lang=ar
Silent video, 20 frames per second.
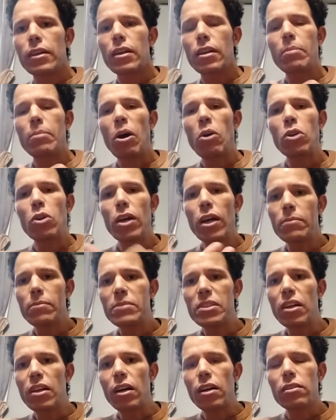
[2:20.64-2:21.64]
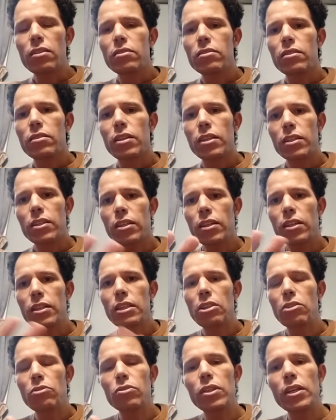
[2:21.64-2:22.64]
أربعة ولا خمسة غادي
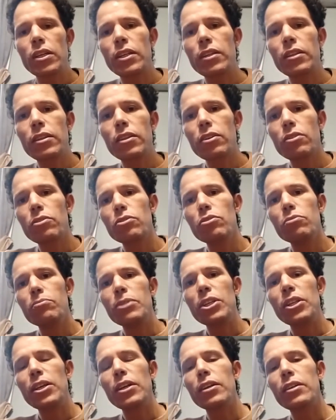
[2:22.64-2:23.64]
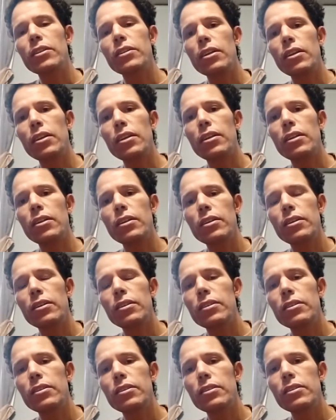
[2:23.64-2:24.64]
نحط له لي انا ديالهم هنايا ديال
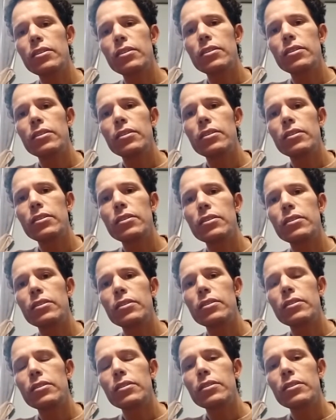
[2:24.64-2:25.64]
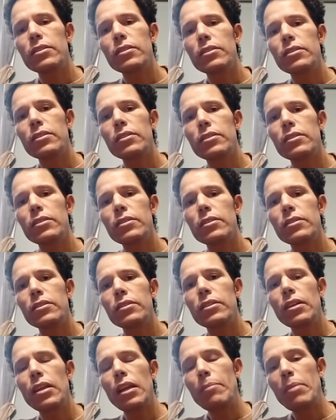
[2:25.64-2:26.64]
آه،
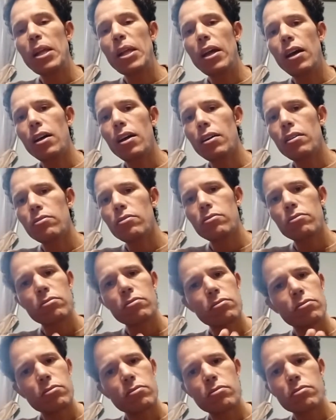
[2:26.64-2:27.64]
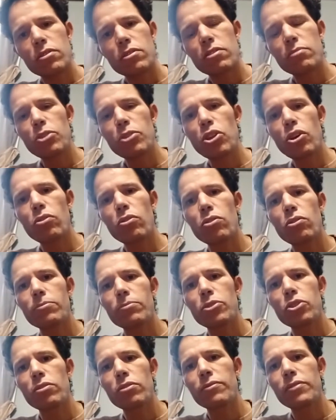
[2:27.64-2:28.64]
ديال الملحه ونتمنى
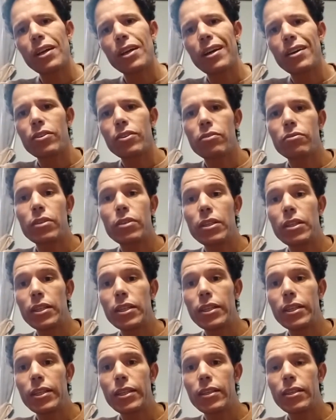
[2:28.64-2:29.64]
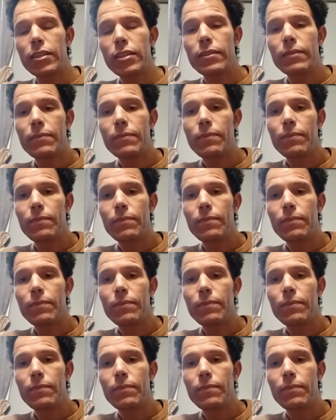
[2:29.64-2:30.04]
لكم التوفيق هذا هو اللي